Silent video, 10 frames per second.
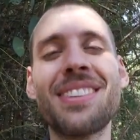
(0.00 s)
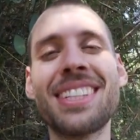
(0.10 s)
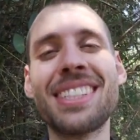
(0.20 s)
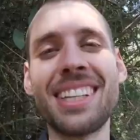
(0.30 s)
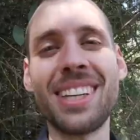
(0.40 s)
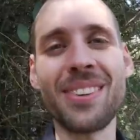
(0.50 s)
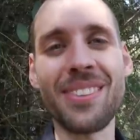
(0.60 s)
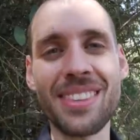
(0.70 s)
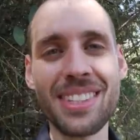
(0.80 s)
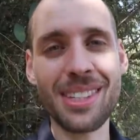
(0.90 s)
wir sehen
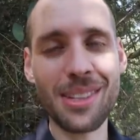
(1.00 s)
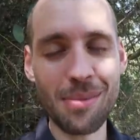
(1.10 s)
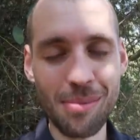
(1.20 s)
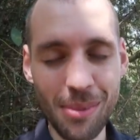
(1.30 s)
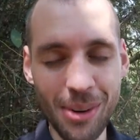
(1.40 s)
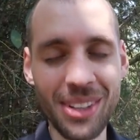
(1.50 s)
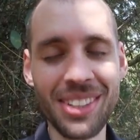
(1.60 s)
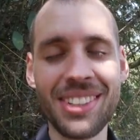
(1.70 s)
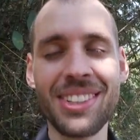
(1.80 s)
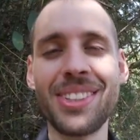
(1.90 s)
uns morgen.
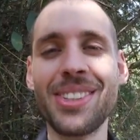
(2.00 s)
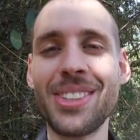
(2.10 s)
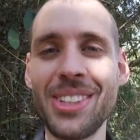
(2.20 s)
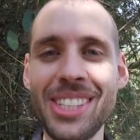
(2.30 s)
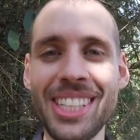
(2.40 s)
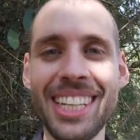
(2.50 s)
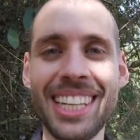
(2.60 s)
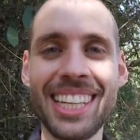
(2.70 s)
Tschüss.